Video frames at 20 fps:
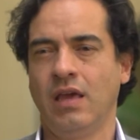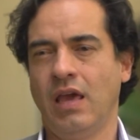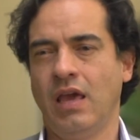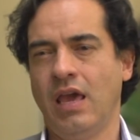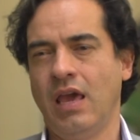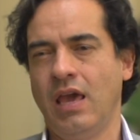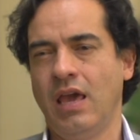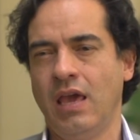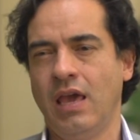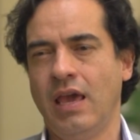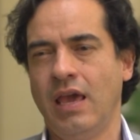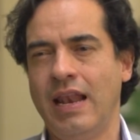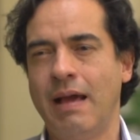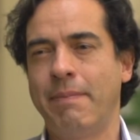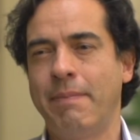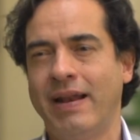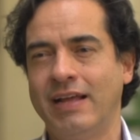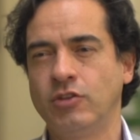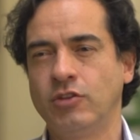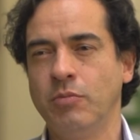eh, el
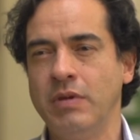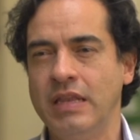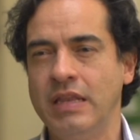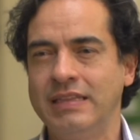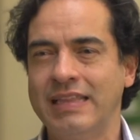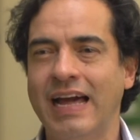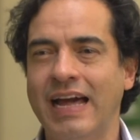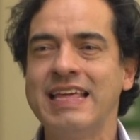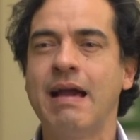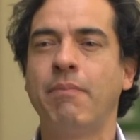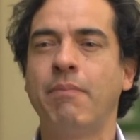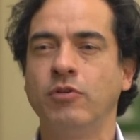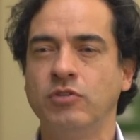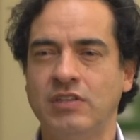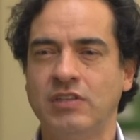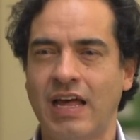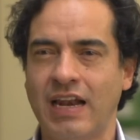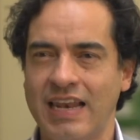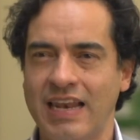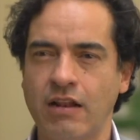aparato militar y
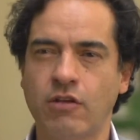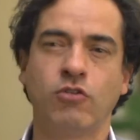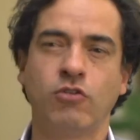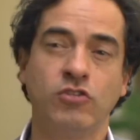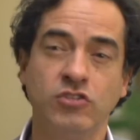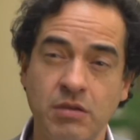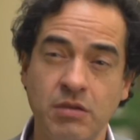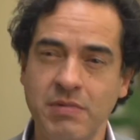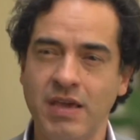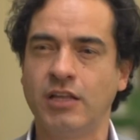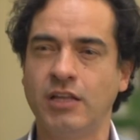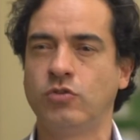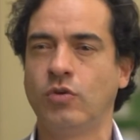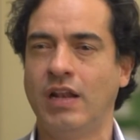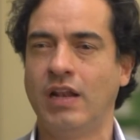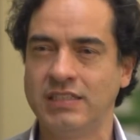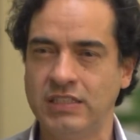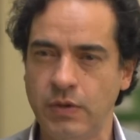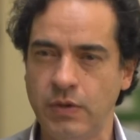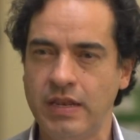apostarle al conocimiento, a
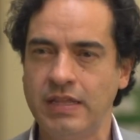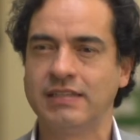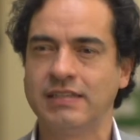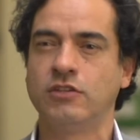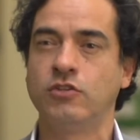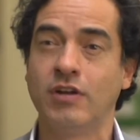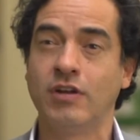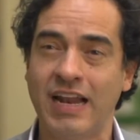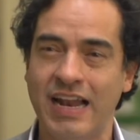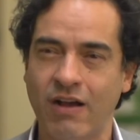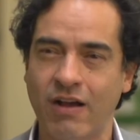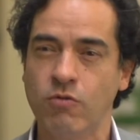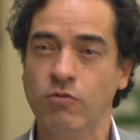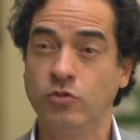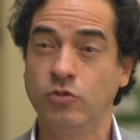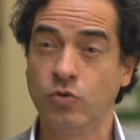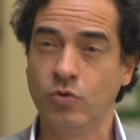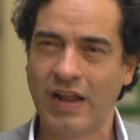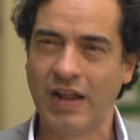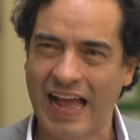la civilización, a la
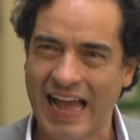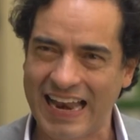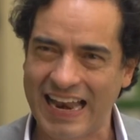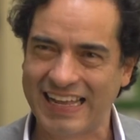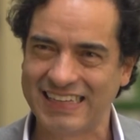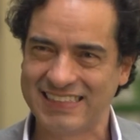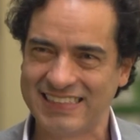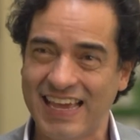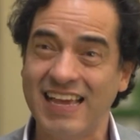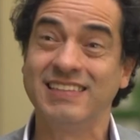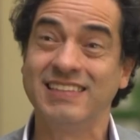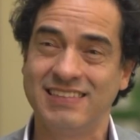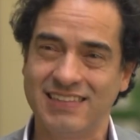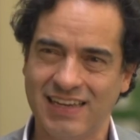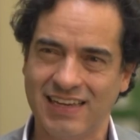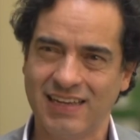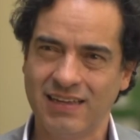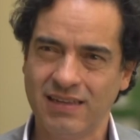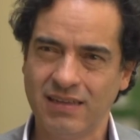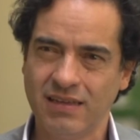cultura, a la ciencia.